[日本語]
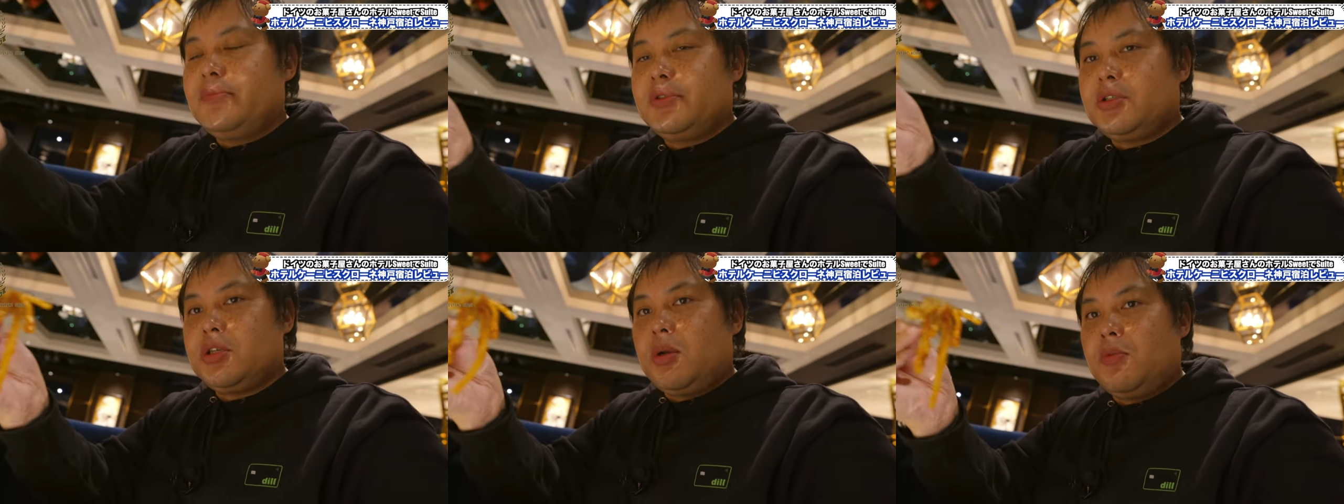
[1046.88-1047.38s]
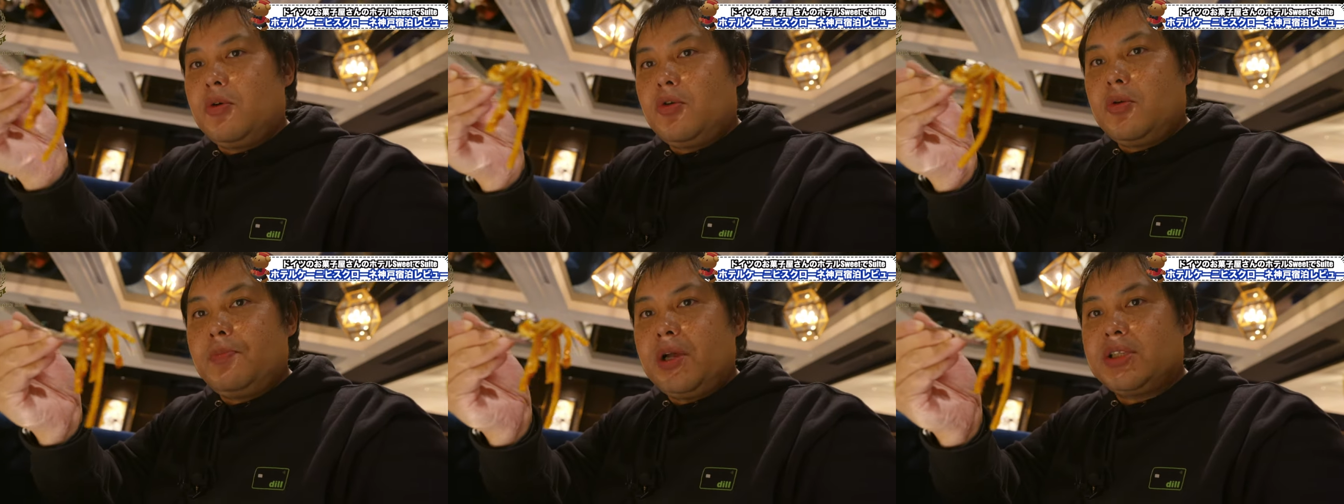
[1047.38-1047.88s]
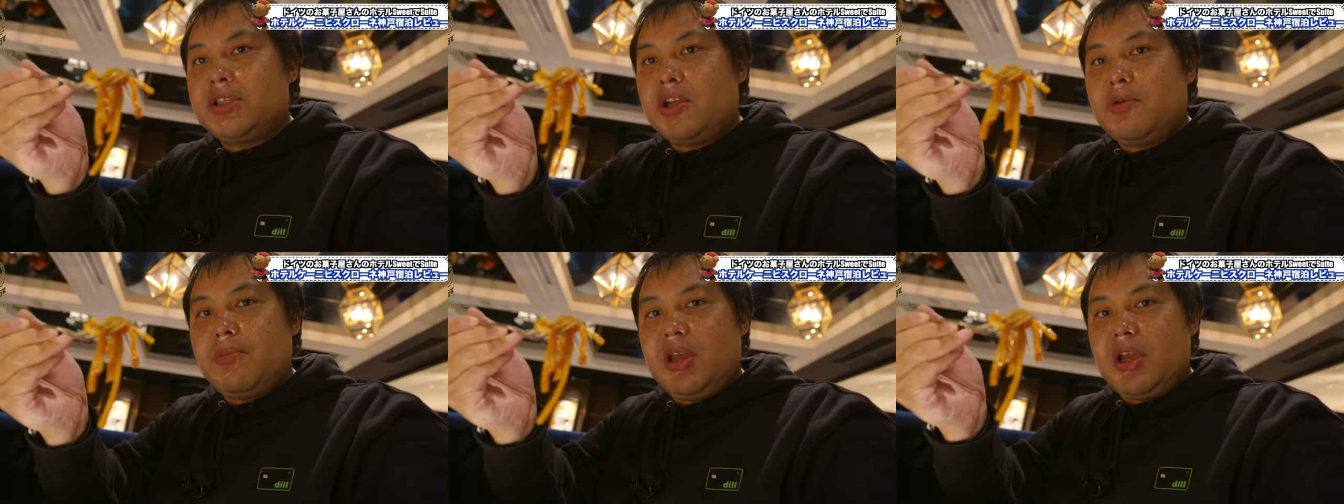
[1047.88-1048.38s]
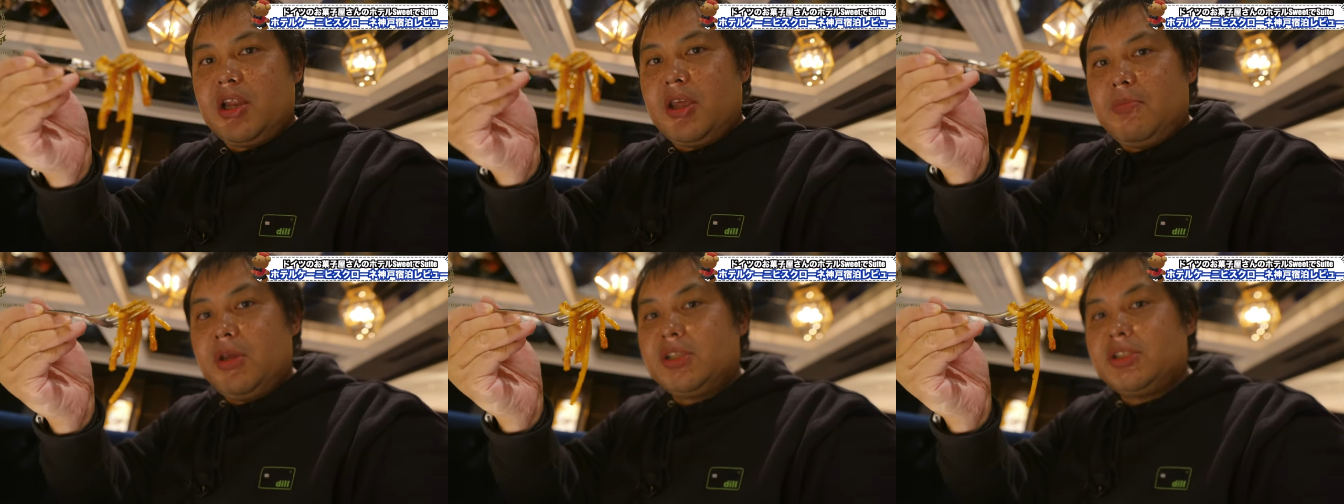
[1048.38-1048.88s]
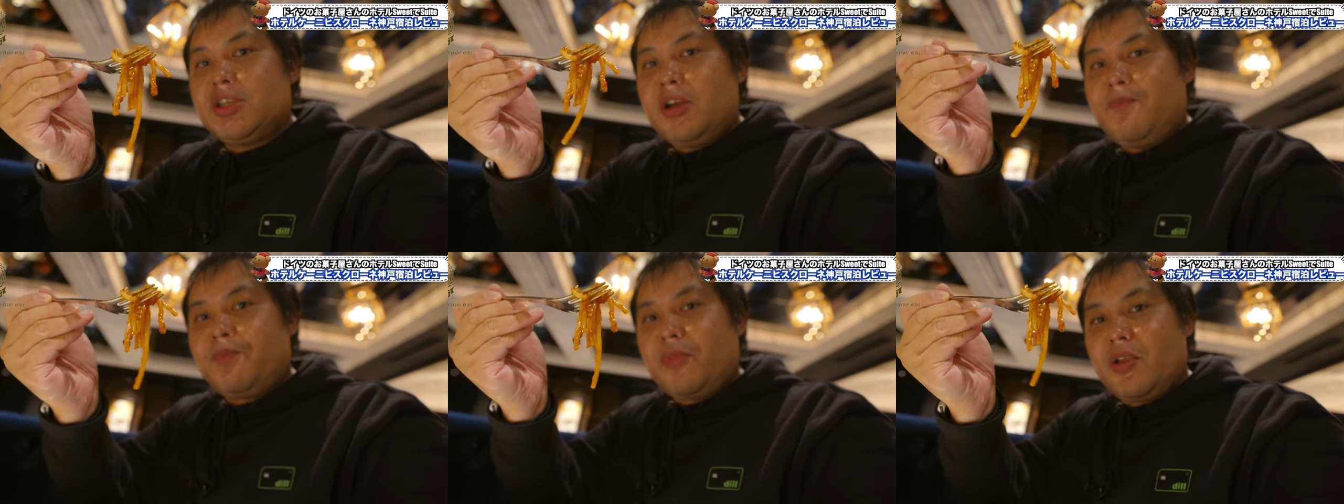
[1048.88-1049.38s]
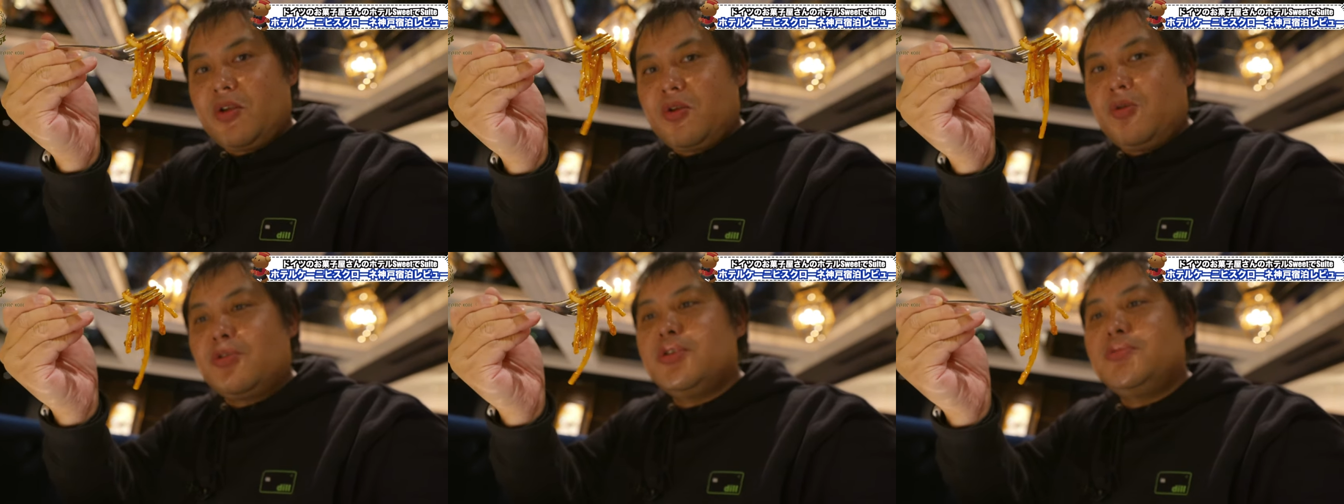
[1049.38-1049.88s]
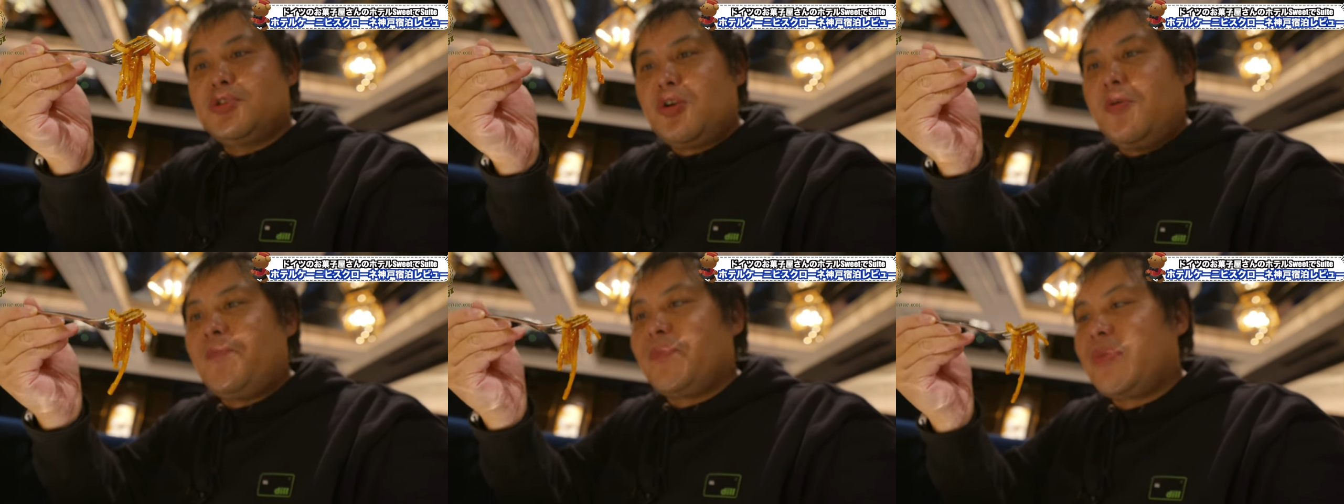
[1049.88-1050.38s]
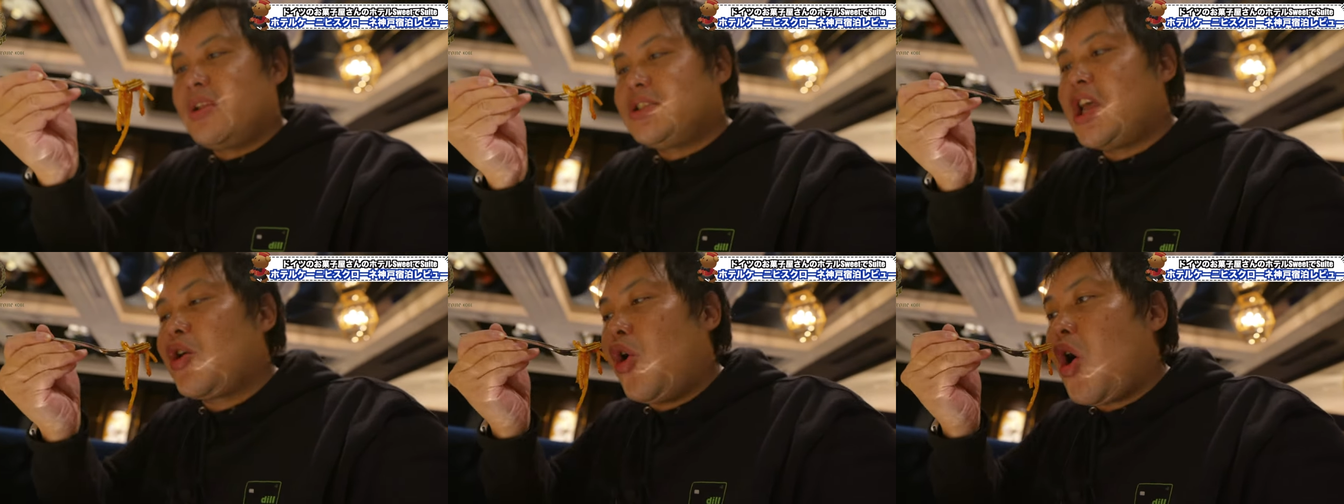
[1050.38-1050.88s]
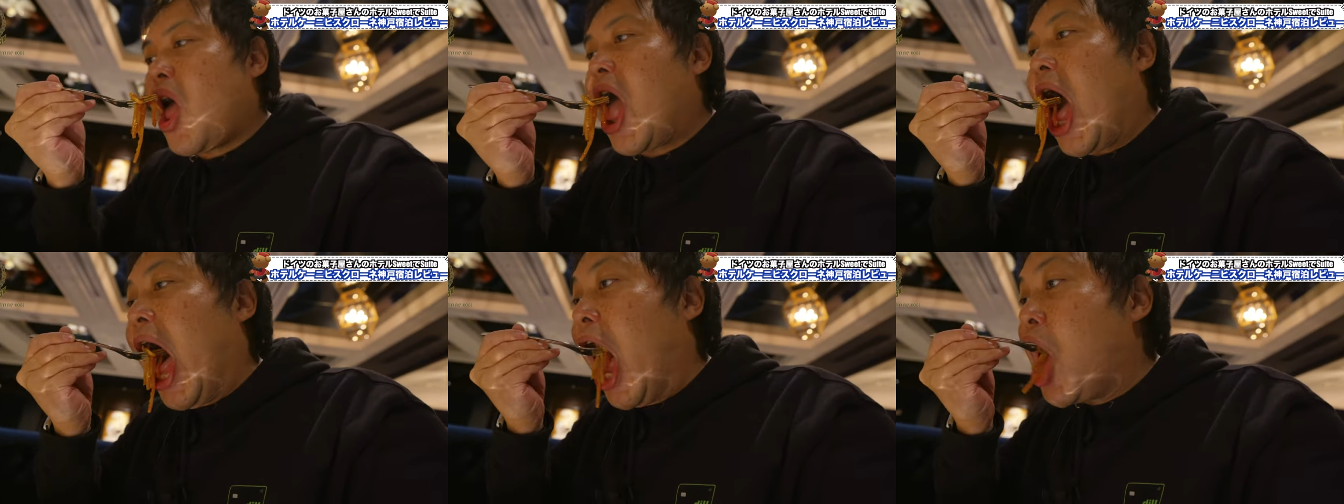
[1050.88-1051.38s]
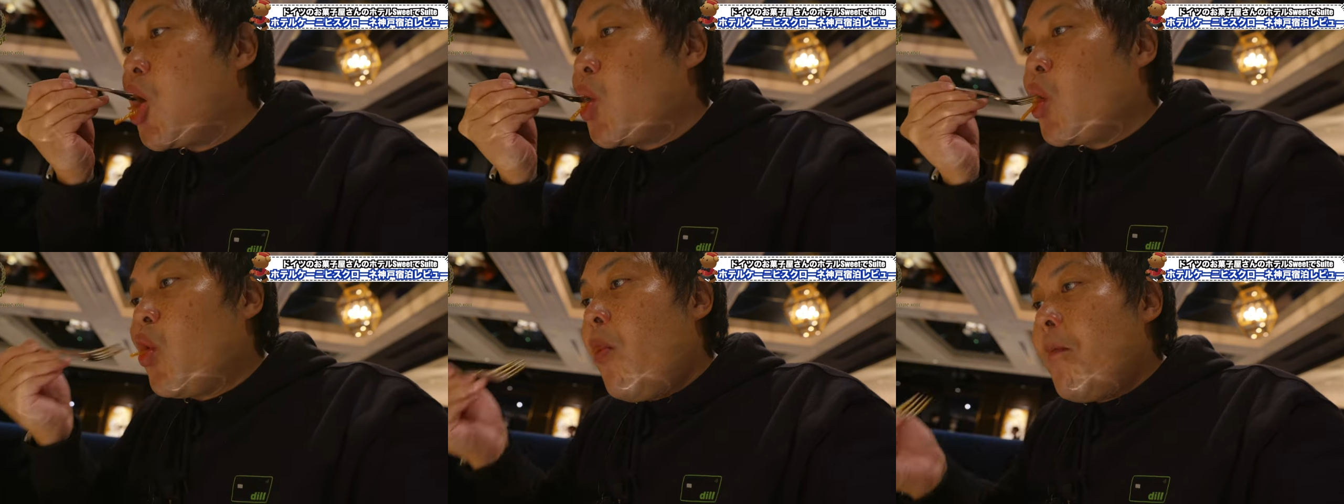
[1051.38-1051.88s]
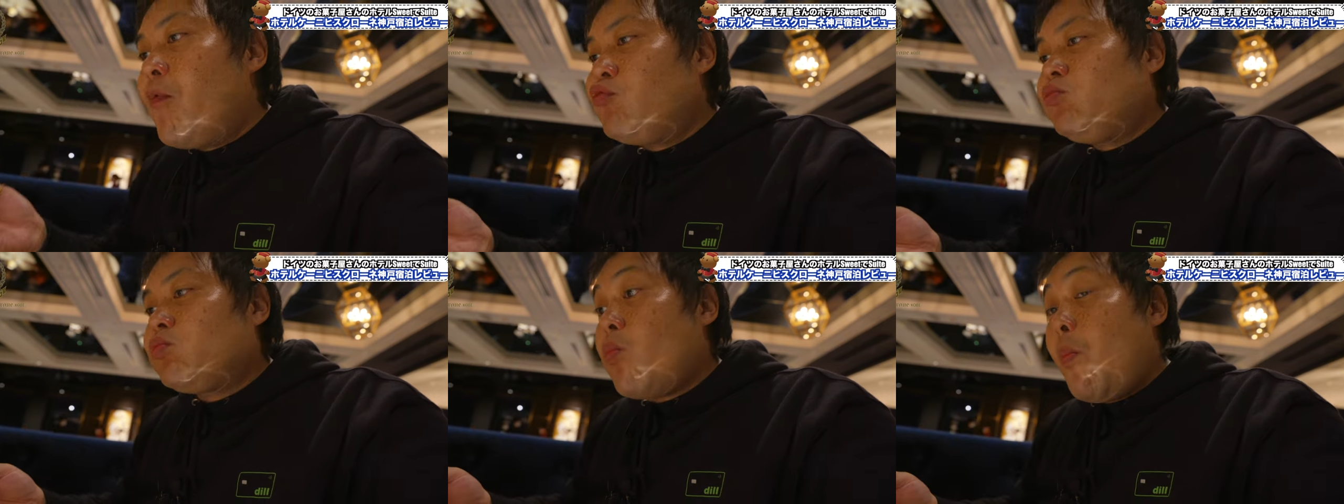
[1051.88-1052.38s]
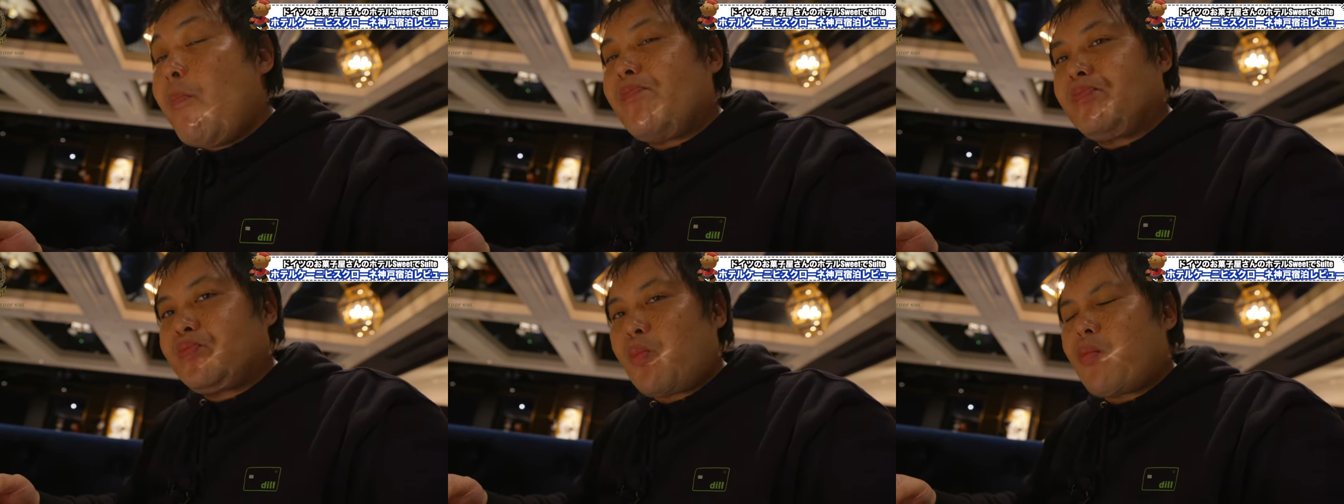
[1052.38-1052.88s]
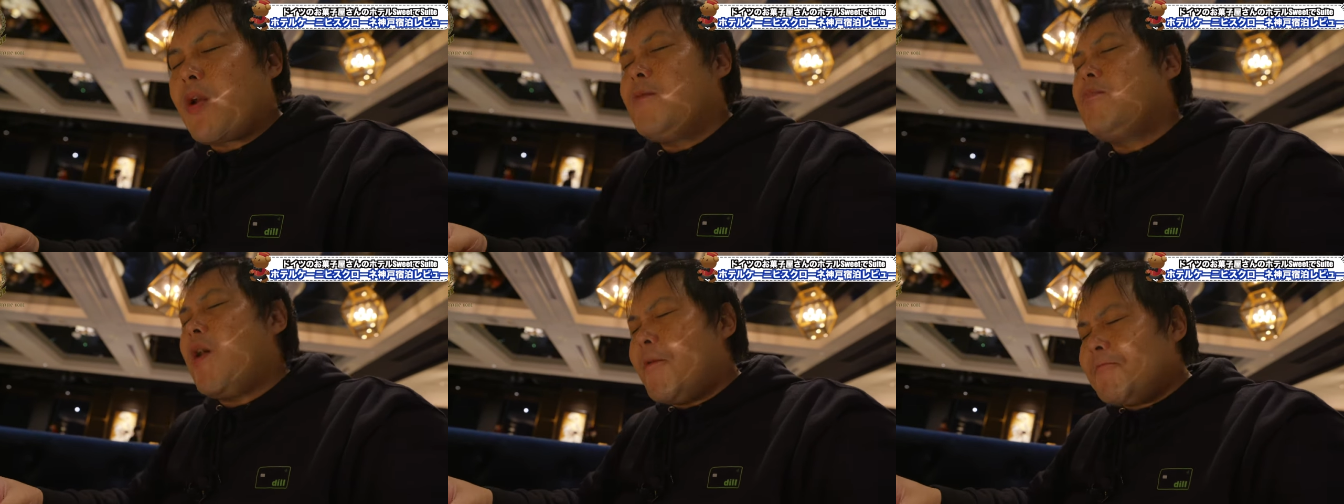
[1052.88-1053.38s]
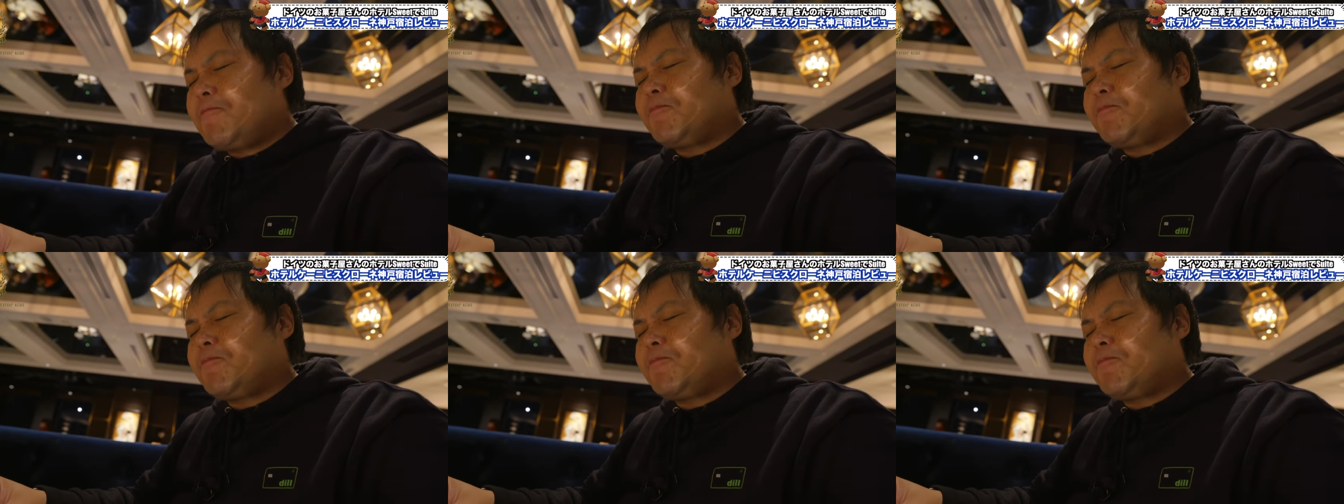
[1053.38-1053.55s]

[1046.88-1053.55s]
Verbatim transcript: しかもこのパスタの麺がね、めっちゃ極太、最高。うん、うまっ。